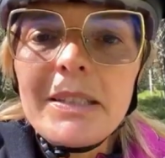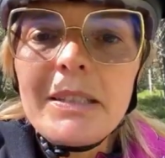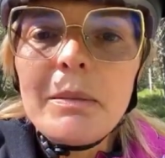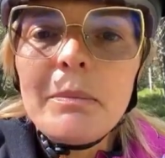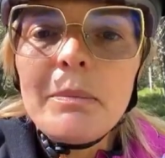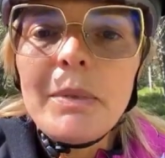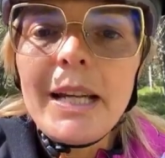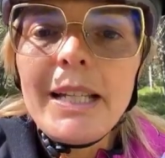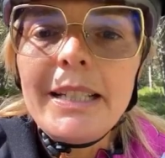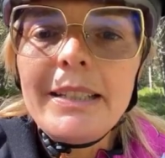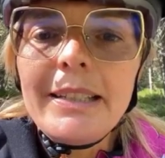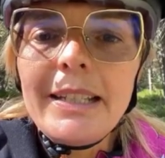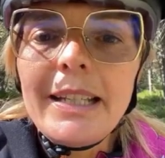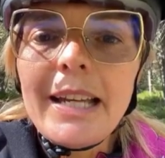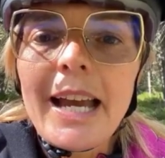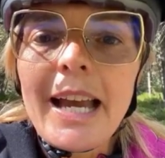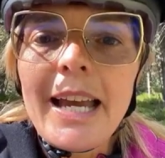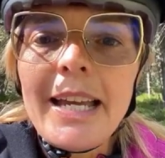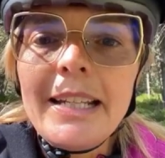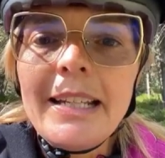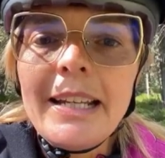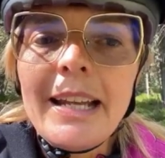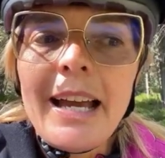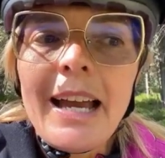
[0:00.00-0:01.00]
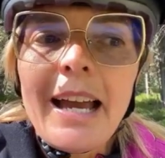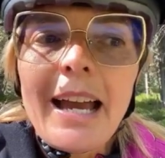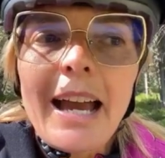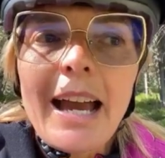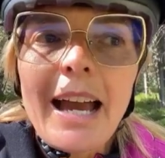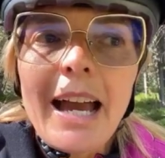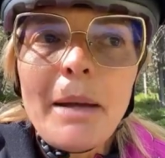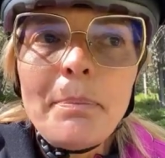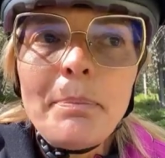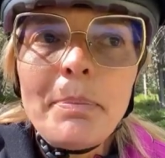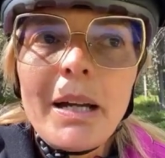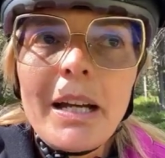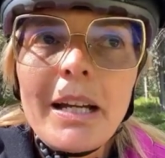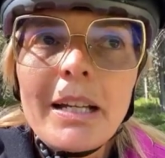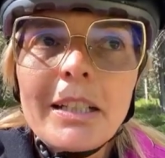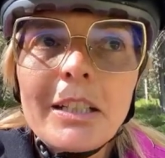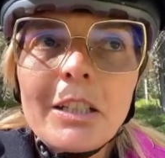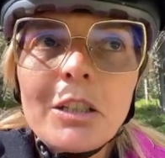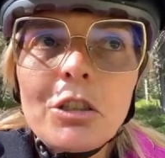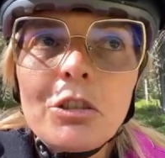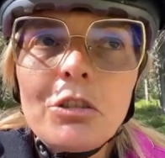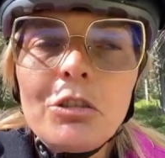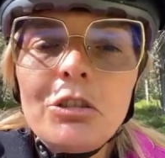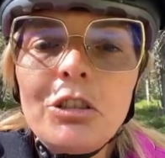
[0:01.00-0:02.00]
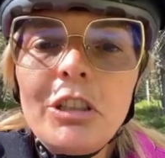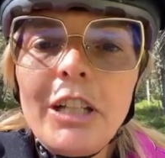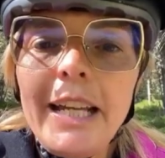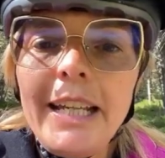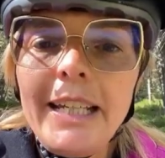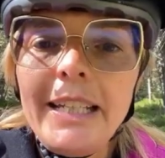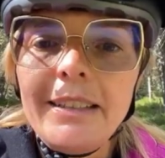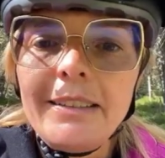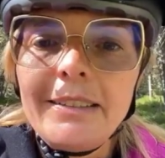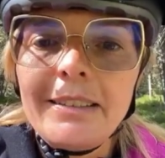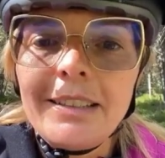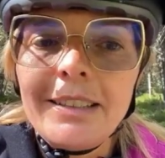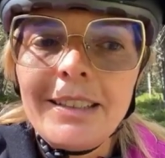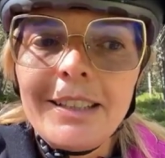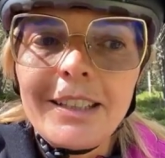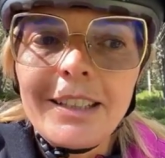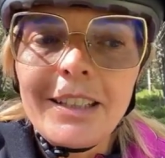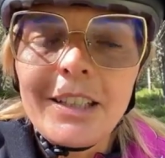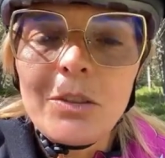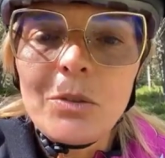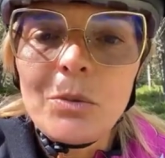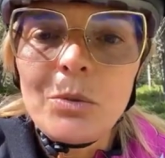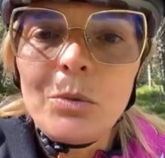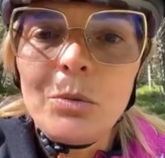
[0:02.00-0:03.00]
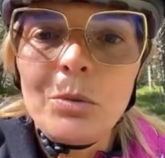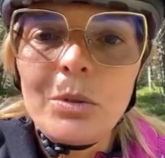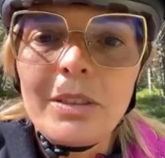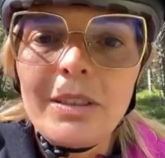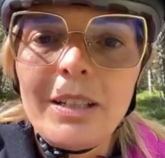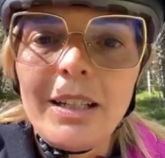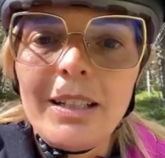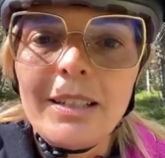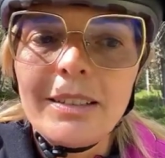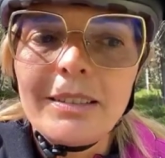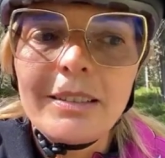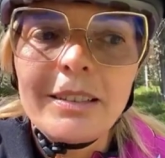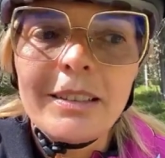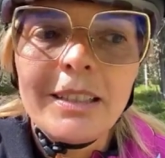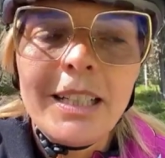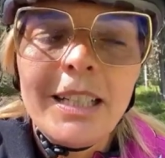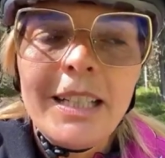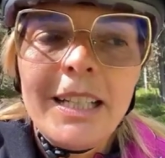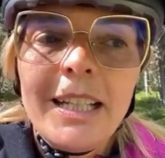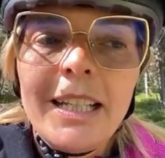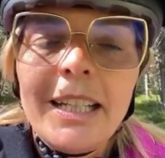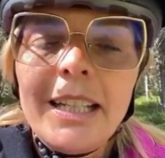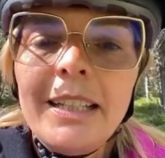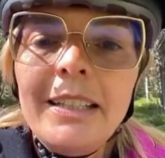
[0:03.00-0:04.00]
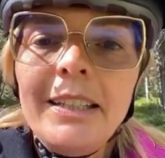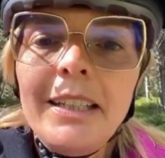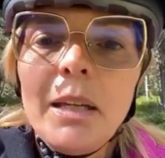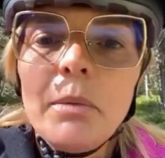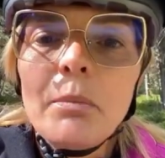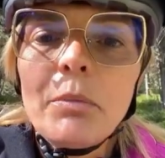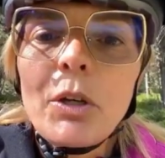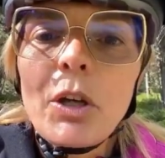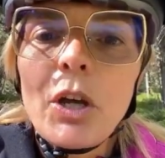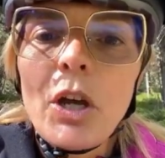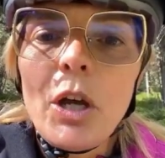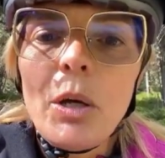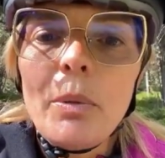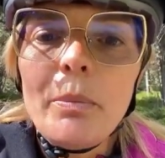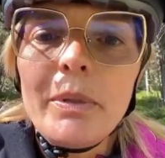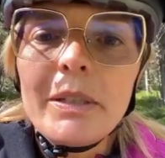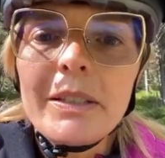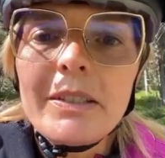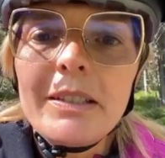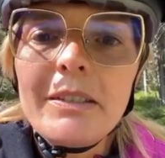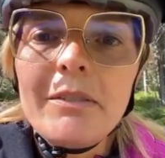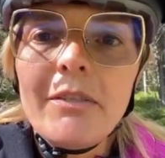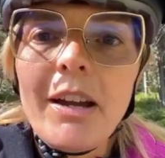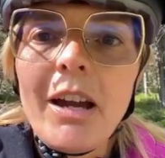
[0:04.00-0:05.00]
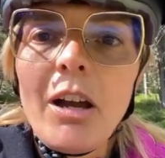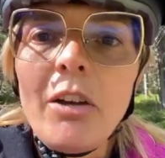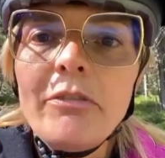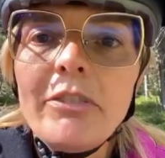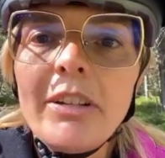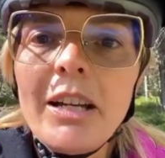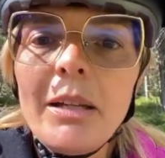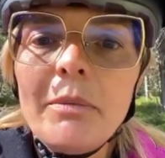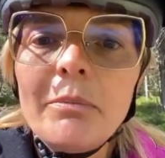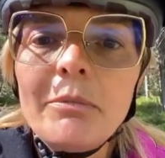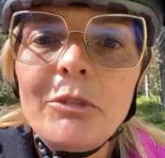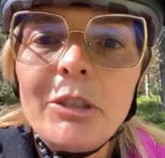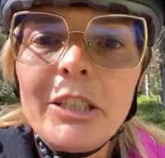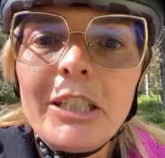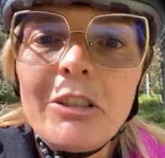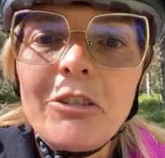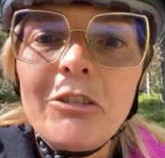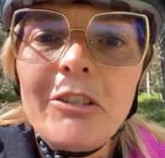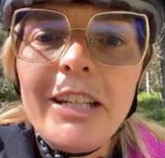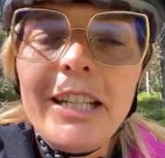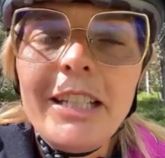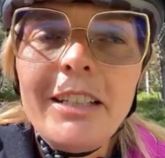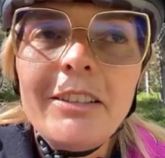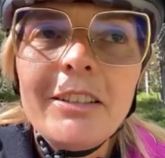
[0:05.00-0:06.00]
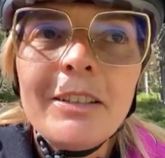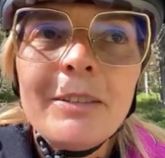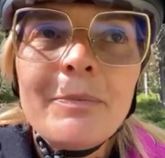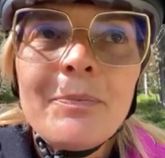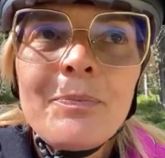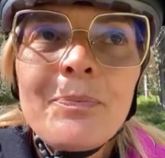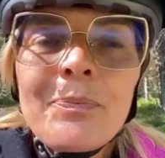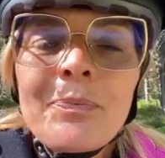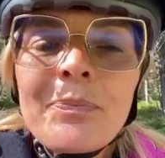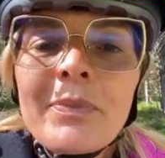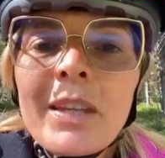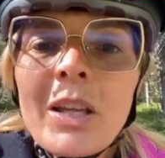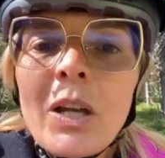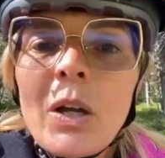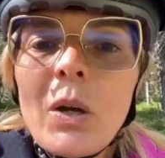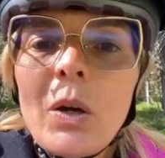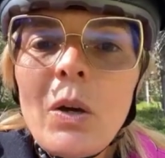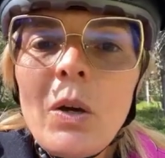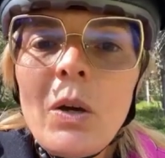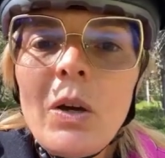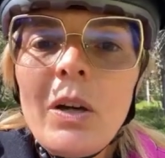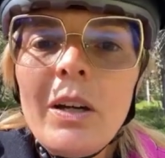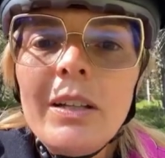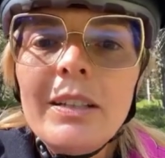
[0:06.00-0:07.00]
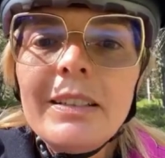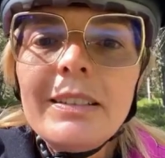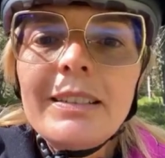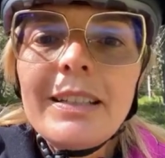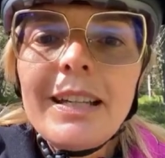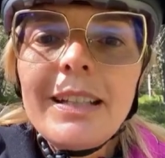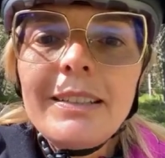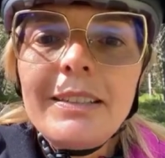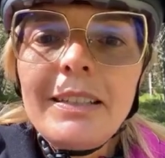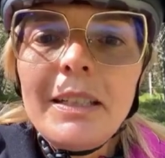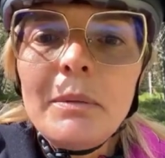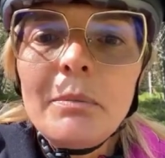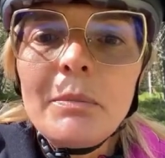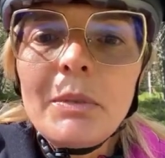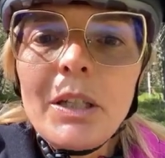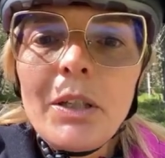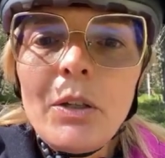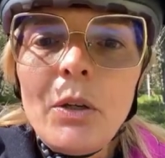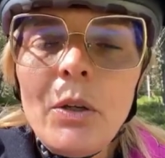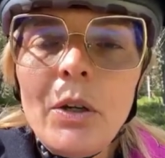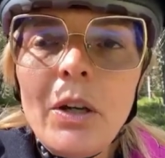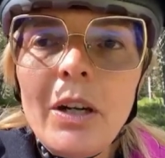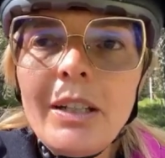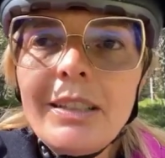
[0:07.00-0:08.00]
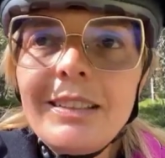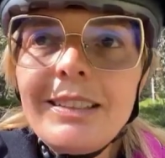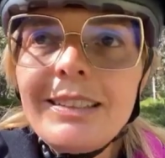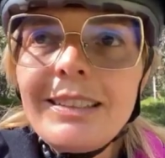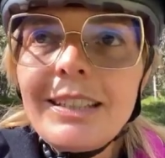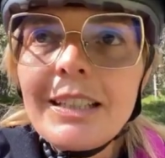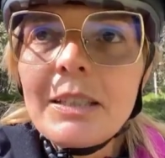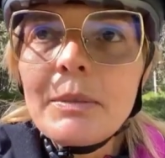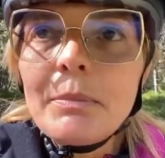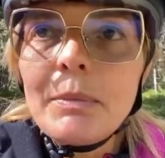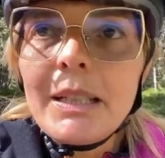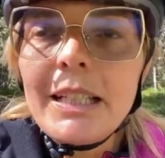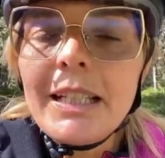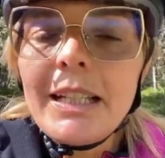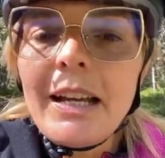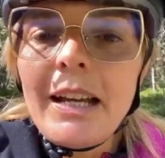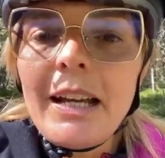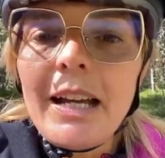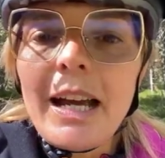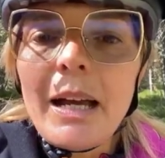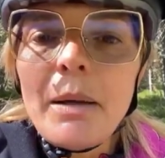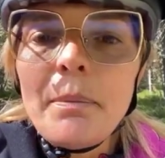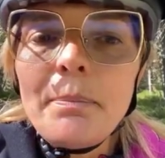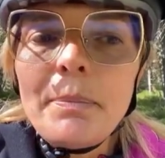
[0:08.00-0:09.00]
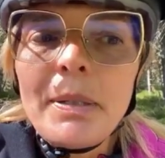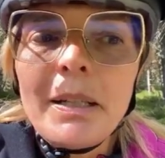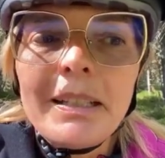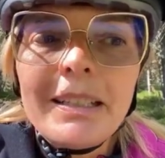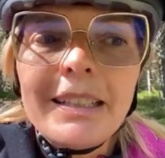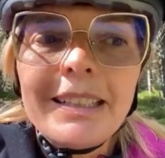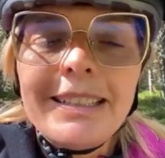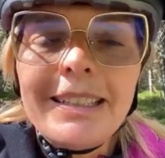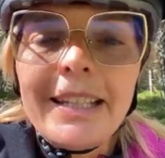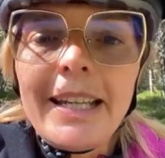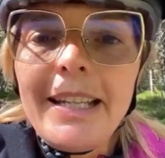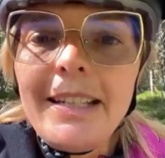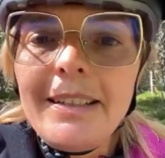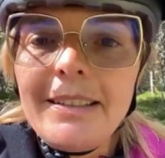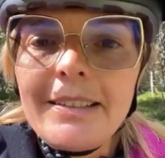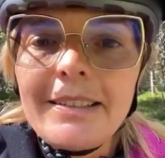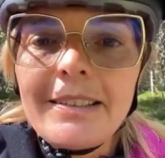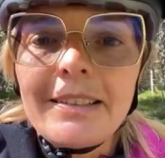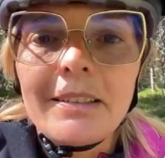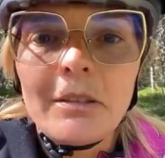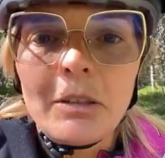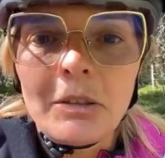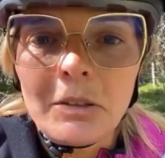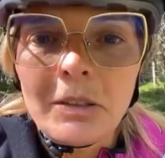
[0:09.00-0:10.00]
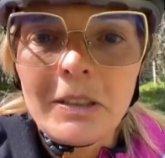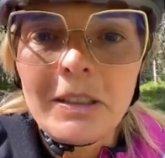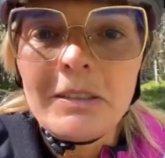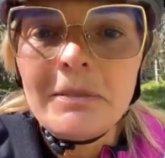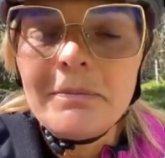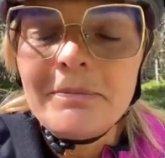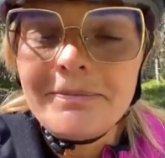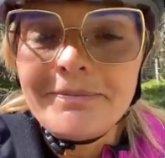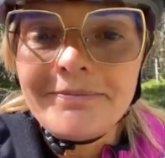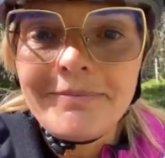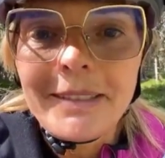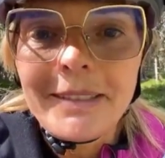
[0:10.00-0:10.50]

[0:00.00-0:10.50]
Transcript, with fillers: aber sie meinte ein Upgrade gesucht hat in ihrem Körper. Sie war auf einem Retreat und hat eben gehört, dass man da Updates oder